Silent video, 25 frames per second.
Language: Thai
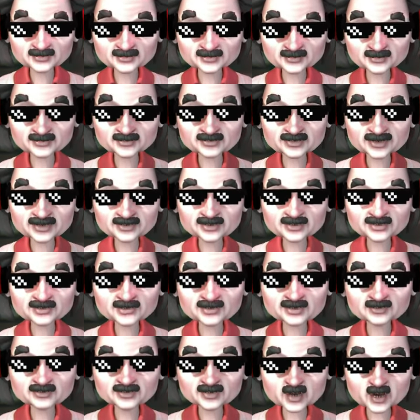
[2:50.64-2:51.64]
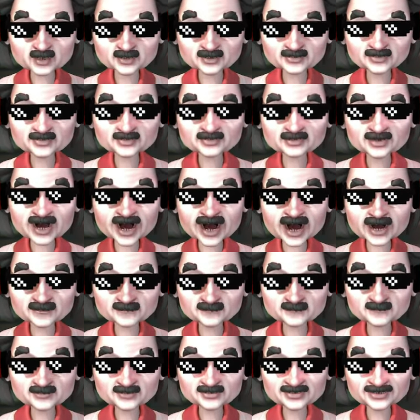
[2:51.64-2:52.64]
หนึ่งสองสาม
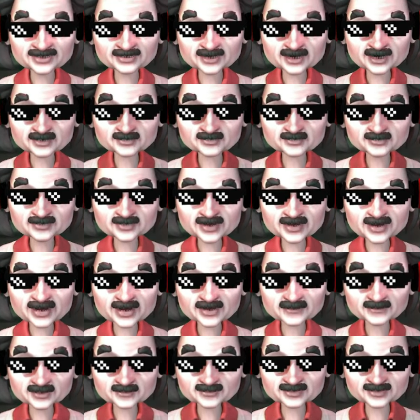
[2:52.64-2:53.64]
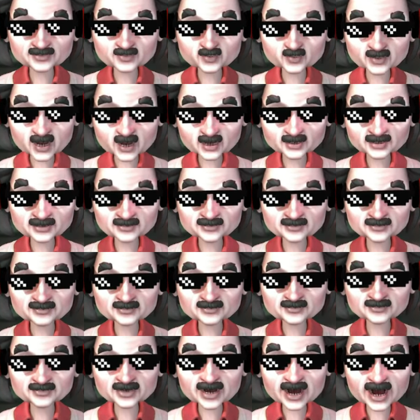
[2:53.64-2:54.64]
สี่ห้าปิดโบ
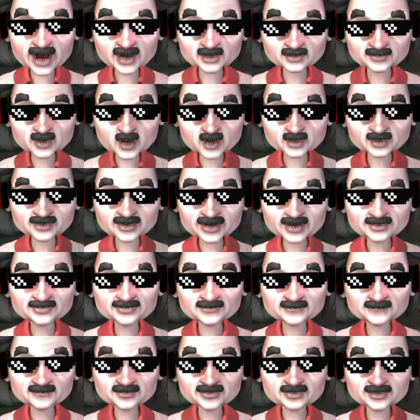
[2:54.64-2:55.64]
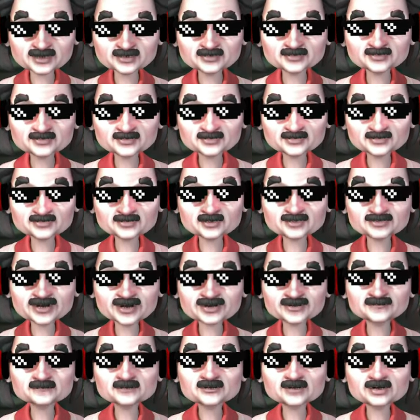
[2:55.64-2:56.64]
ใส่ออโต้ห้าสิบนะถ้า
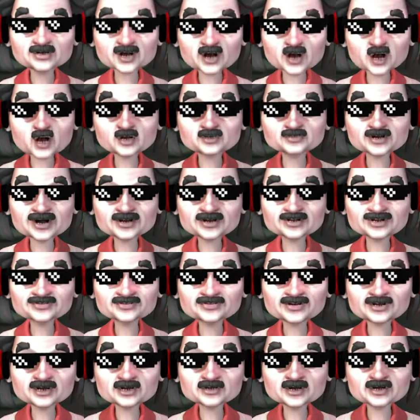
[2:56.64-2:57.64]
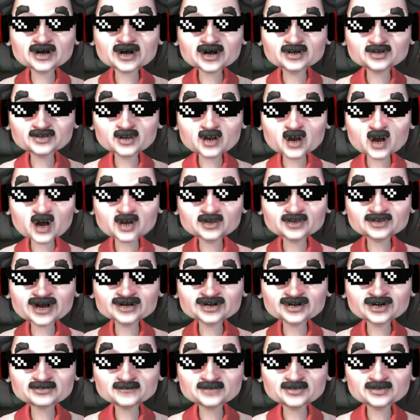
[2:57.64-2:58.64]
มันพอแตกแล้วนะเราอยาก
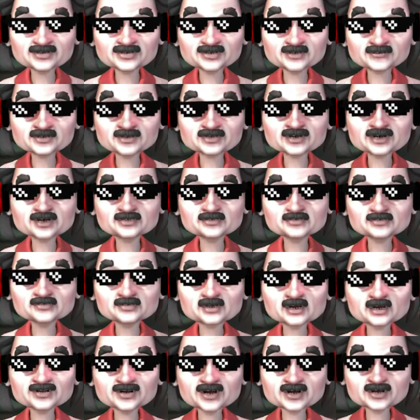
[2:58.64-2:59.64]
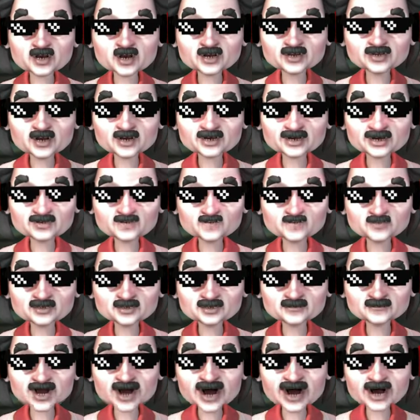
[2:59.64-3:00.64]
จะเปลี่ยนเบ็ดเราก็ต้องกดสูตร
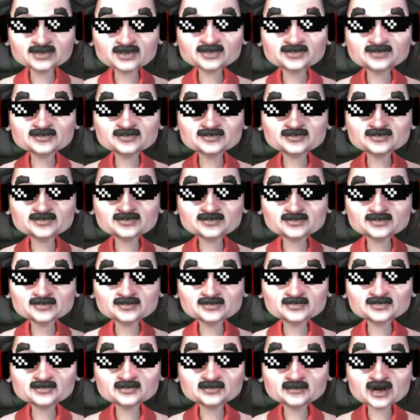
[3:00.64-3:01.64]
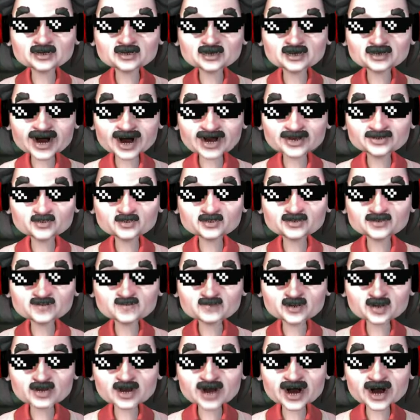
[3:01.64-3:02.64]
ใหม่นะวัดได้อยู่แหละเพราะว่า